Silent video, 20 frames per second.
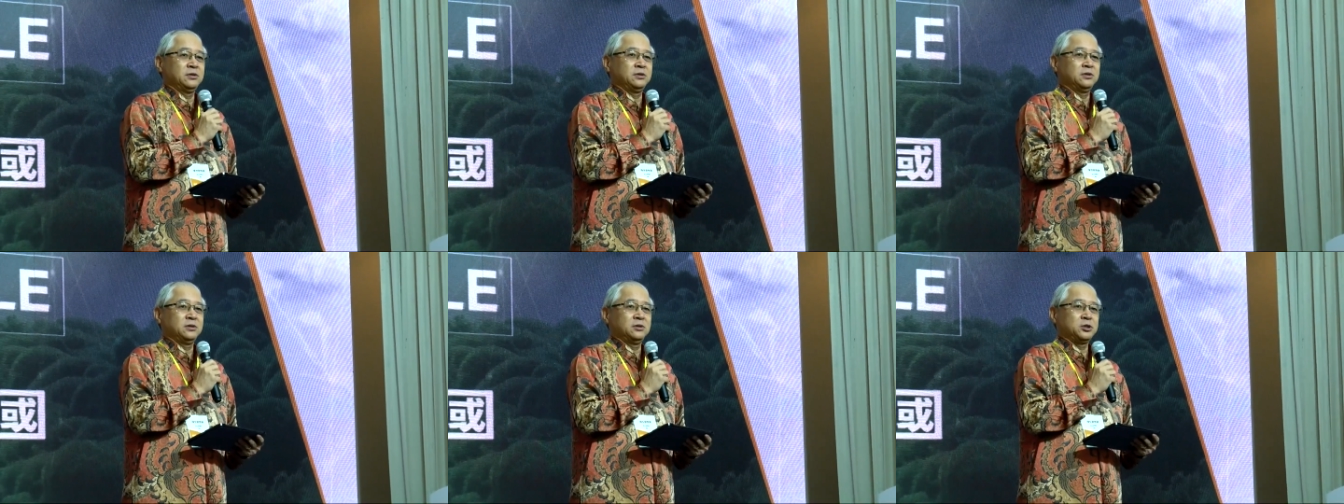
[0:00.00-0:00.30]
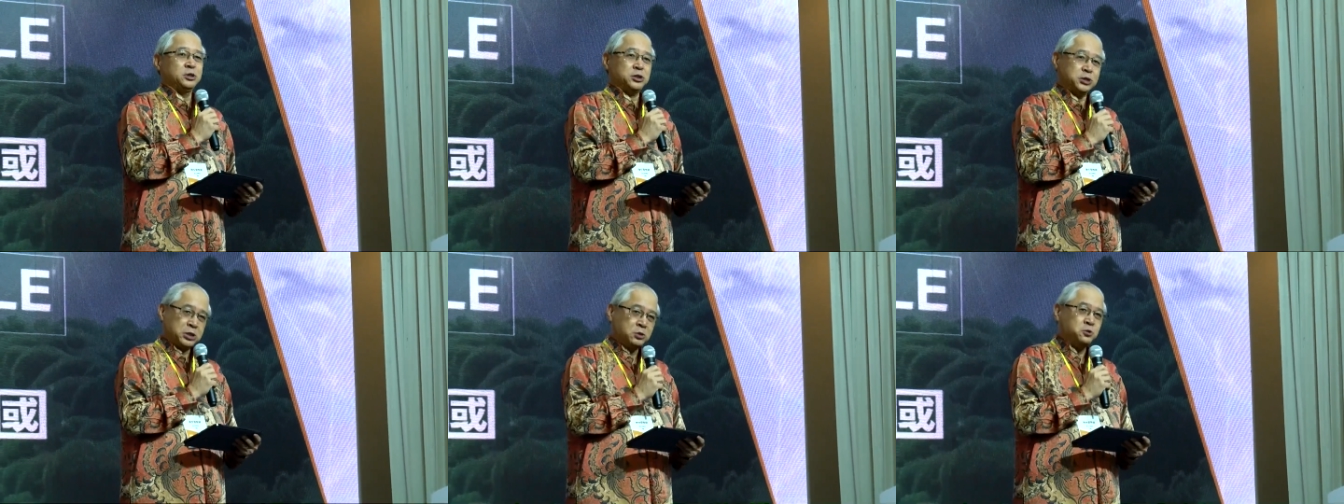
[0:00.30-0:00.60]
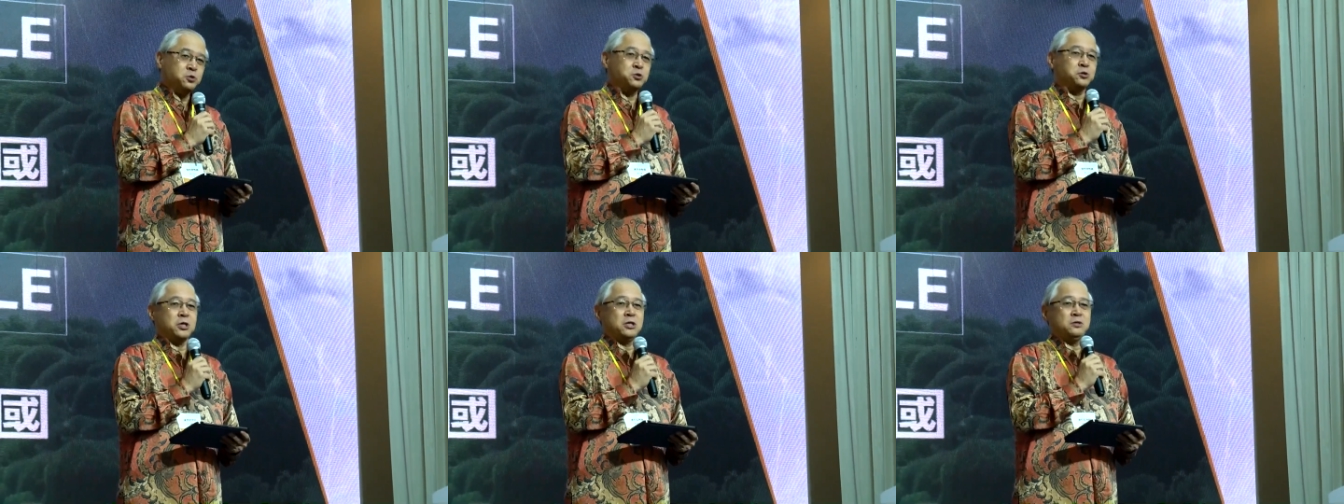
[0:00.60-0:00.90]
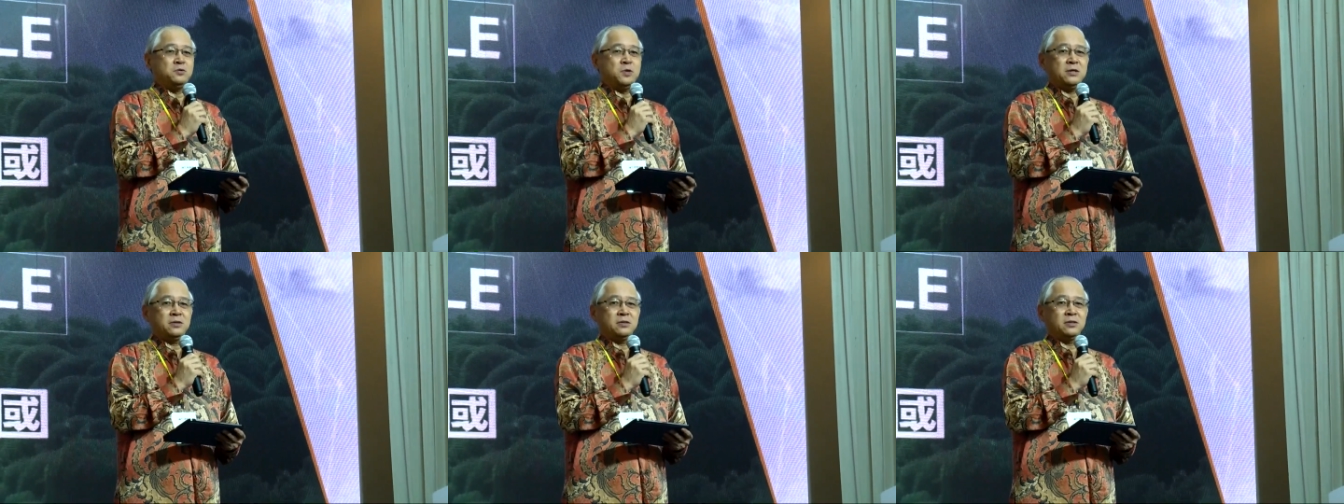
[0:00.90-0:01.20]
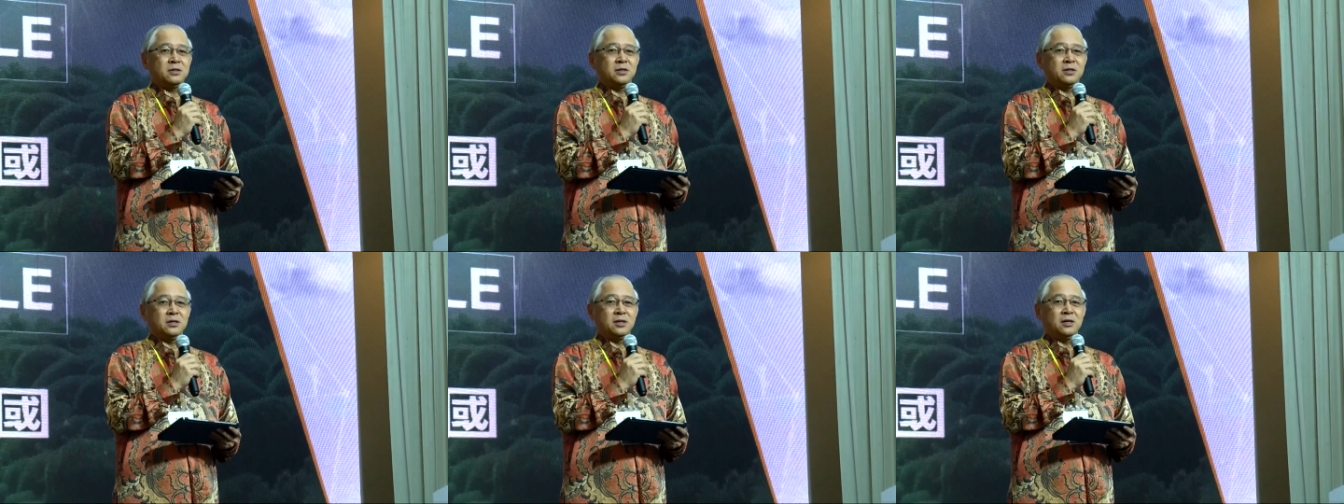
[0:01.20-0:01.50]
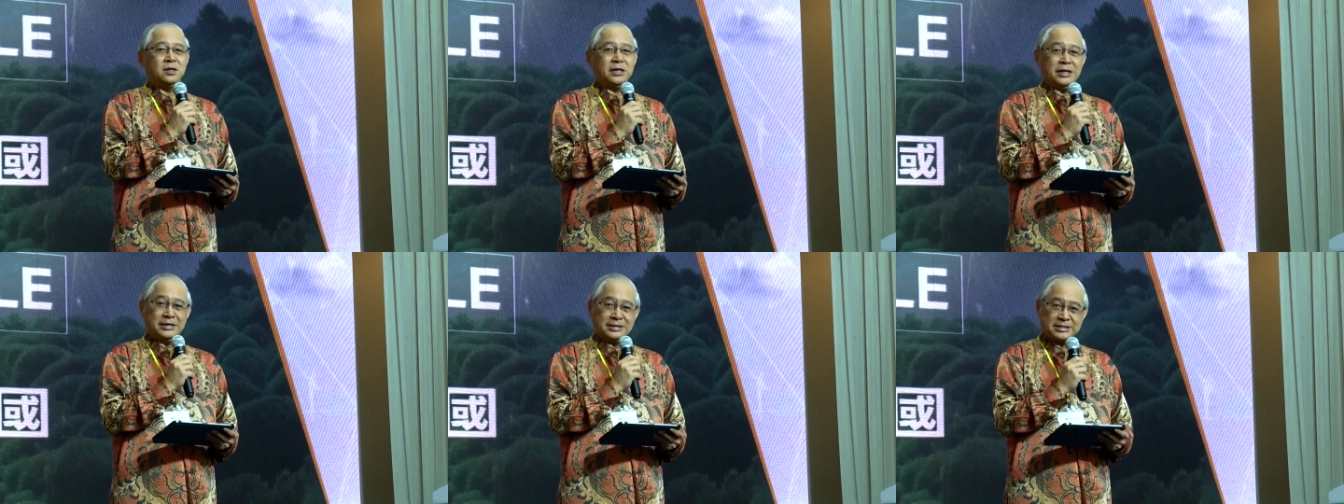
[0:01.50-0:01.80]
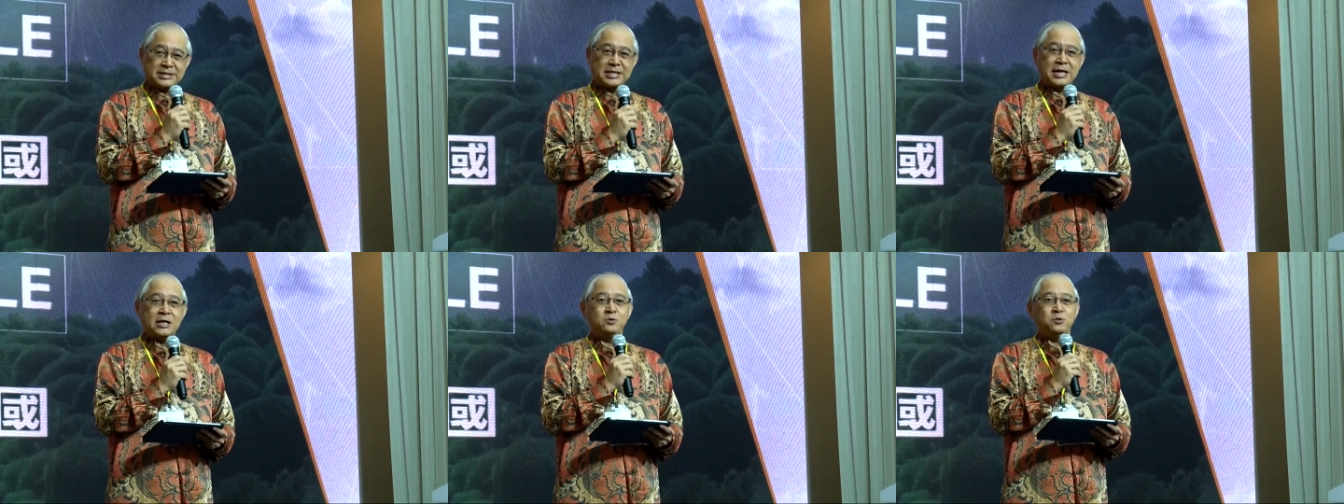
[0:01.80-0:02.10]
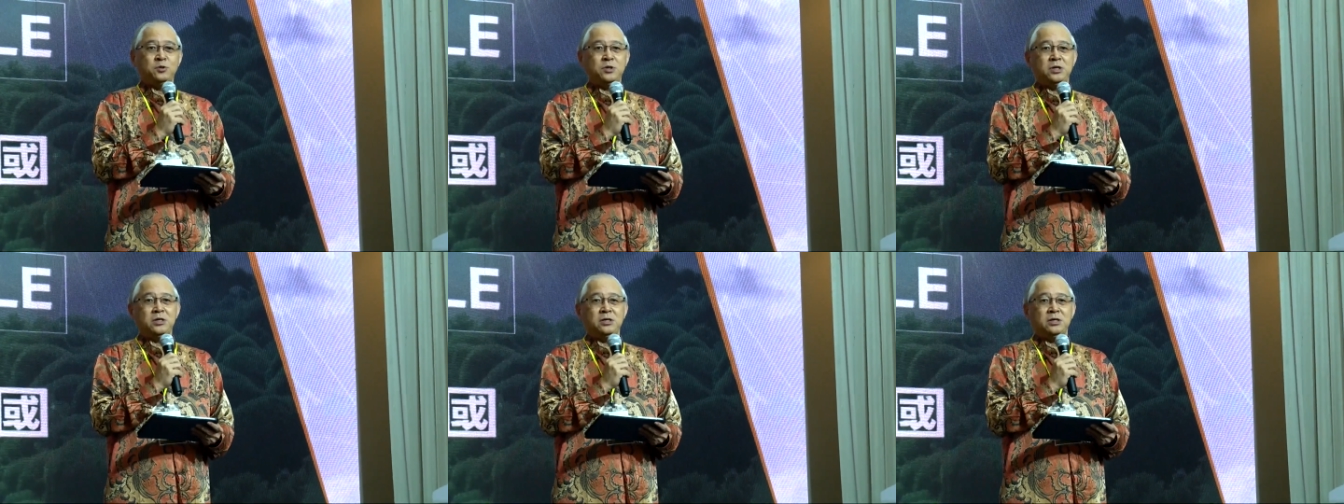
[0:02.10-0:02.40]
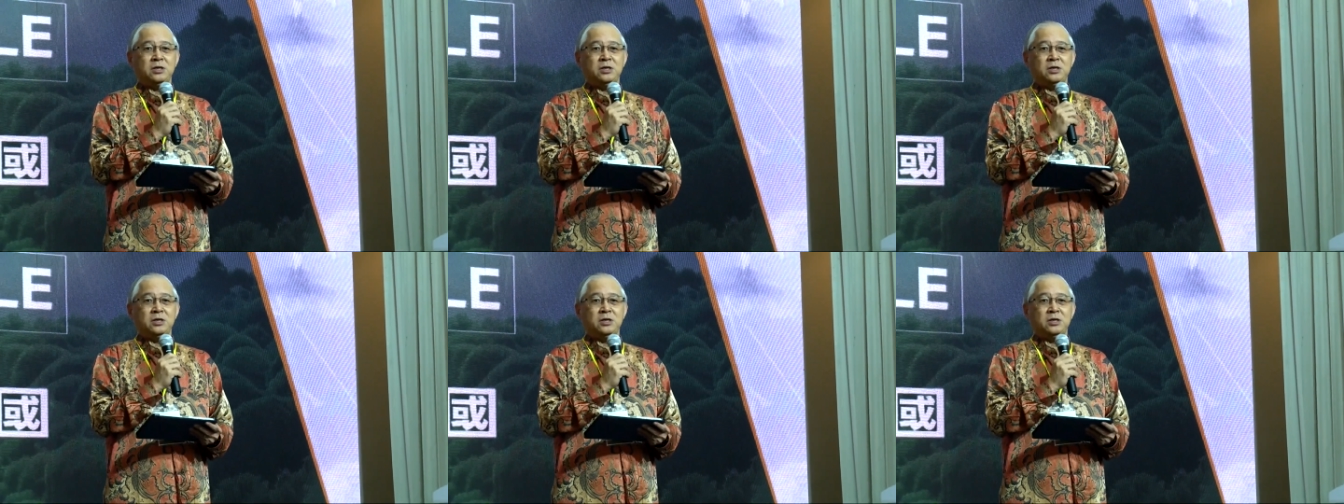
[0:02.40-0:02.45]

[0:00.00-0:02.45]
神学院来参与，